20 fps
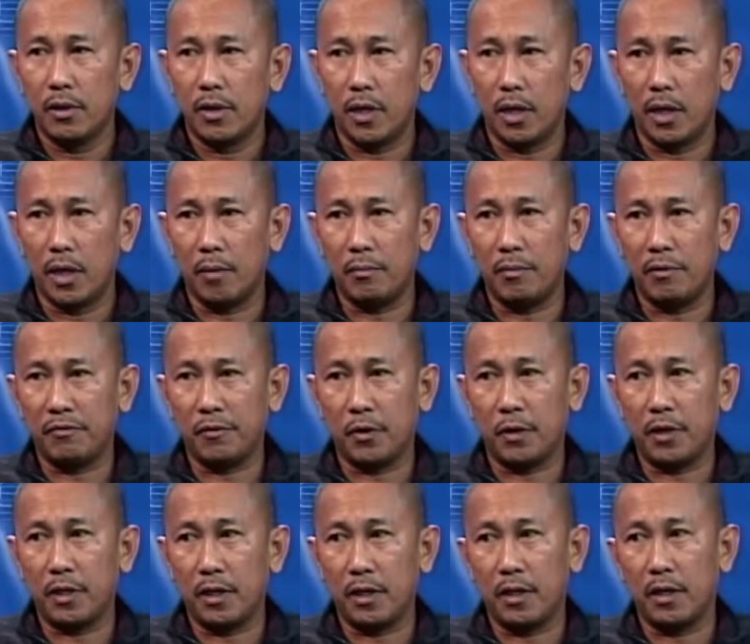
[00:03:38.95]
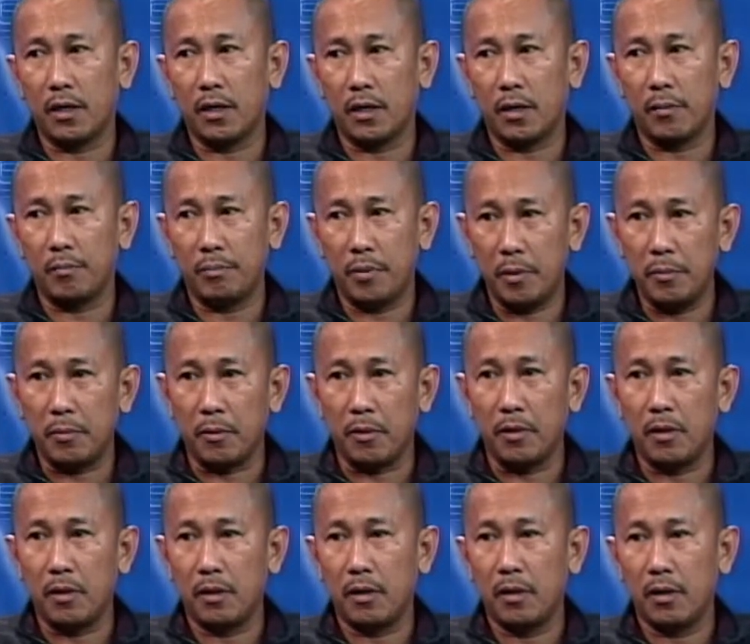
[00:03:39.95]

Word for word: uh, before the uh, people